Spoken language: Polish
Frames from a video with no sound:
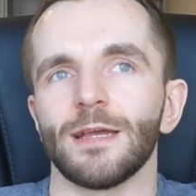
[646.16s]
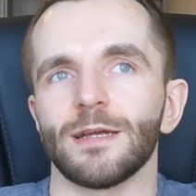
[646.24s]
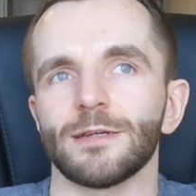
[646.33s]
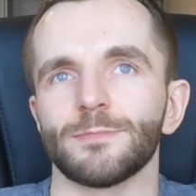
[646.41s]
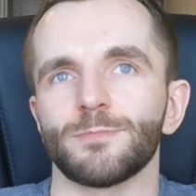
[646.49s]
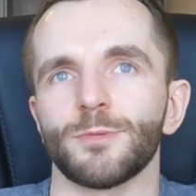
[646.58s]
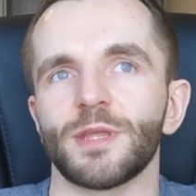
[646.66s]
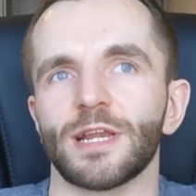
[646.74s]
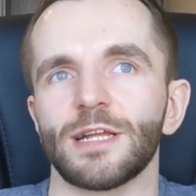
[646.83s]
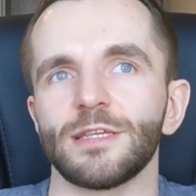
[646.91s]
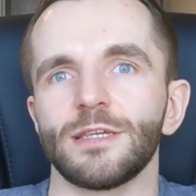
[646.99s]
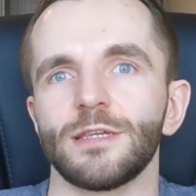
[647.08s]
e,
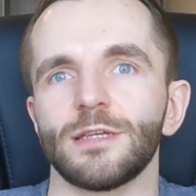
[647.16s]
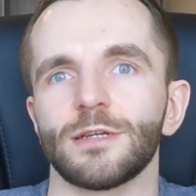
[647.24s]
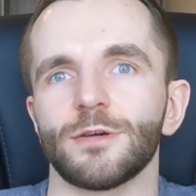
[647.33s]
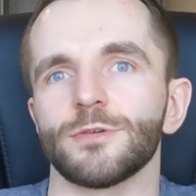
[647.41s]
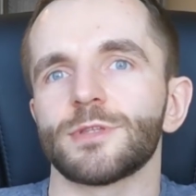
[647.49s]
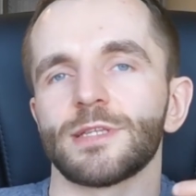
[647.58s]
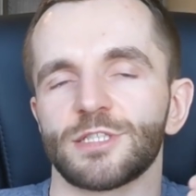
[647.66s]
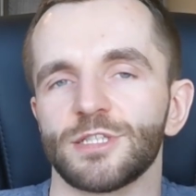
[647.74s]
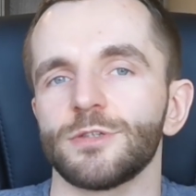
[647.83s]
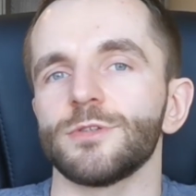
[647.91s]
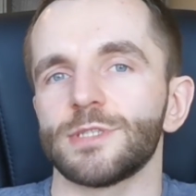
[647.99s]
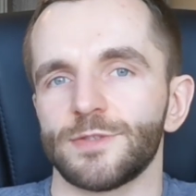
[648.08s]
pobieranie ich od
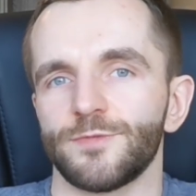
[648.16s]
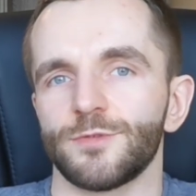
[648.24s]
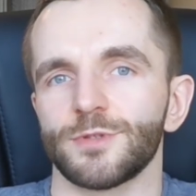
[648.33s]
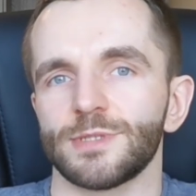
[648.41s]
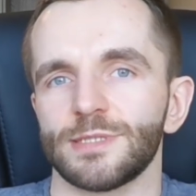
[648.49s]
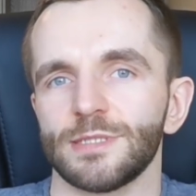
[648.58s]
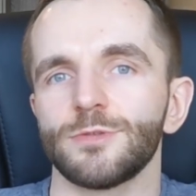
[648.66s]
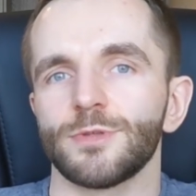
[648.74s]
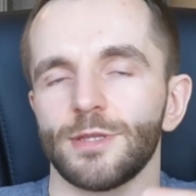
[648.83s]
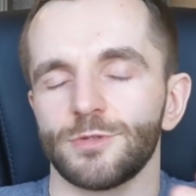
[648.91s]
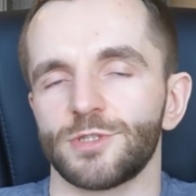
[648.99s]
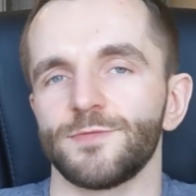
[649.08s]
naszego stwórcy i
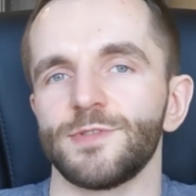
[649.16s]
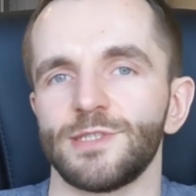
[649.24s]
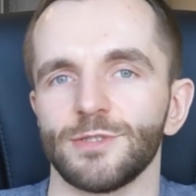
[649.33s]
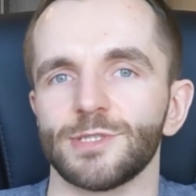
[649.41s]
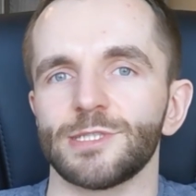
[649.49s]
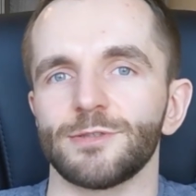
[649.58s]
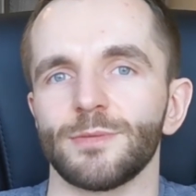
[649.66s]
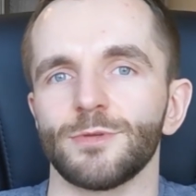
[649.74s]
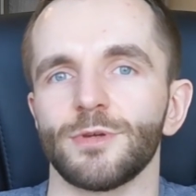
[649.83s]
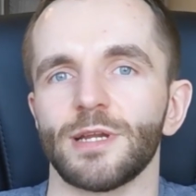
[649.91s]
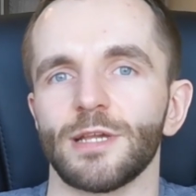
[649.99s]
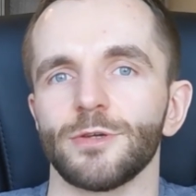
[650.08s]
tutaj oczywiście odsyłam
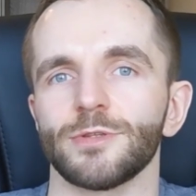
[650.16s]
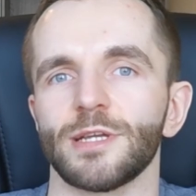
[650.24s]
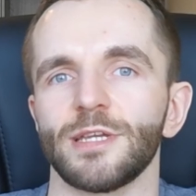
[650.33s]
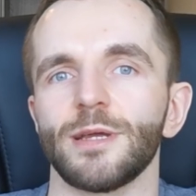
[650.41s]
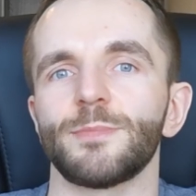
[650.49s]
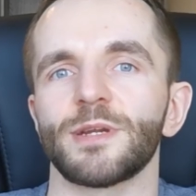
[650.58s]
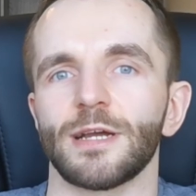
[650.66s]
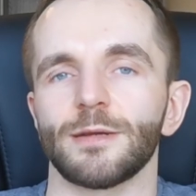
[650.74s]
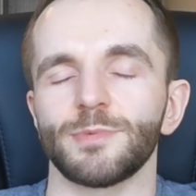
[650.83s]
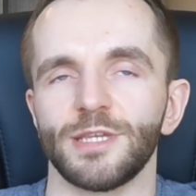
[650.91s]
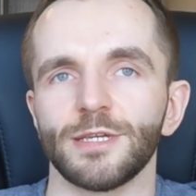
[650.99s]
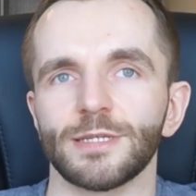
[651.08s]
do Krajona i
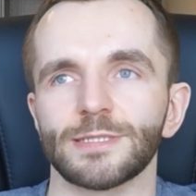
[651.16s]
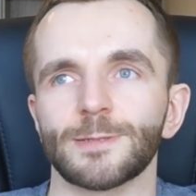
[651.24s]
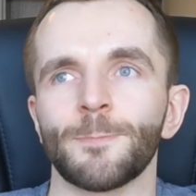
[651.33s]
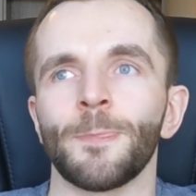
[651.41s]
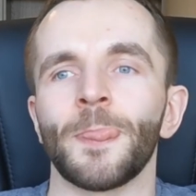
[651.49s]
Abraham Hicks.